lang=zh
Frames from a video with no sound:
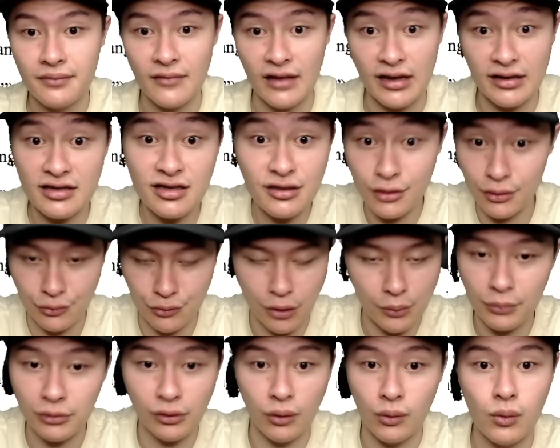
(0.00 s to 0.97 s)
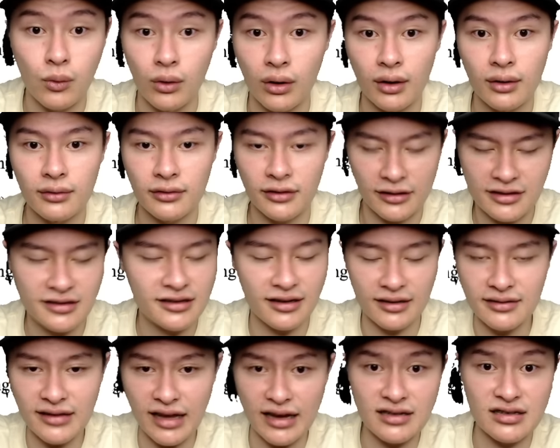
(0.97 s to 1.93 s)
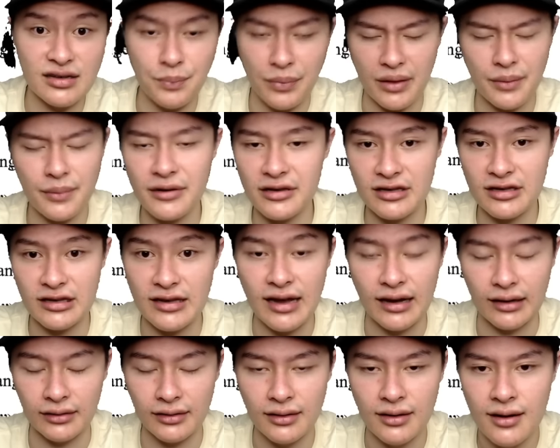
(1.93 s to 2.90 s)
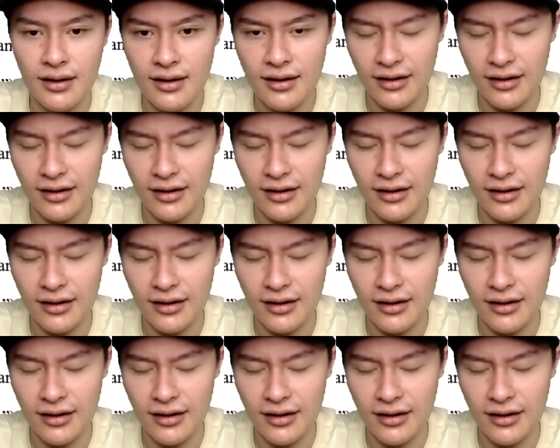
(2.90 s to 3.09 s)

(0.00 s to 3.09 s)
一次就全部通过了，那跟当时比特币是一样的，